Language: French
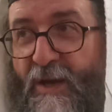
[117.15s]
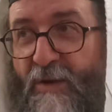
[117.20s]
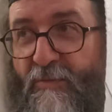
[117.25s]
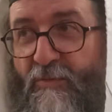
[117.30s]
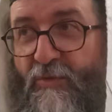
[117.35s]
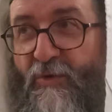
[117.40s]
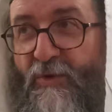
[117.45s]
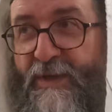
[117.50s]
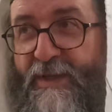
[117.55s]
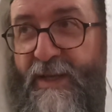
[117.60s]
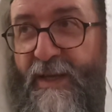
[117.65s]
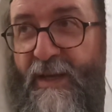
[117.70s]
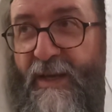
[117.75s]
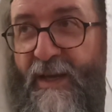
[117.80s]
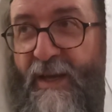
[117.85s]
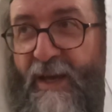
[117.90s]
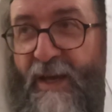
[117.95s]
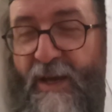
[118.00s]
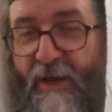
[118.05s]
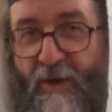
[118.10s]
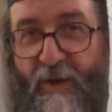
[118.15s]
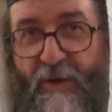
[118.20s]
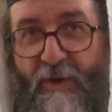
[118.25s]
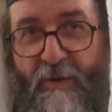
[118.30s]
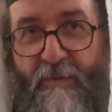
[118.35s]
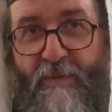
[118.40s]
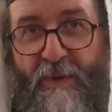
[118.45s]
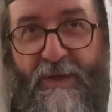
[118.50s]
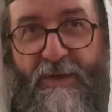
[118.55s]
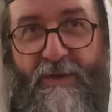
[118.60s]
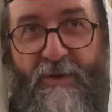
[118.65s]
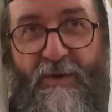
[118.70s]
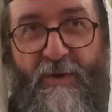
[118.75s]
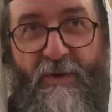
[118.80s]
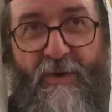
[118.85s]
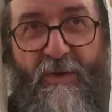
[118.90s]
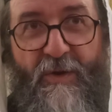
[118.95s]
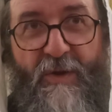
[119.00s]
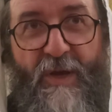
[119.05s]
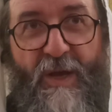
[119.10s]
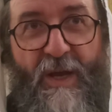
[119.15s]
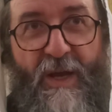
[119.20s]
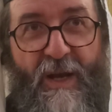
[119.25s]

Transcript: Boule, c'est euh, parce que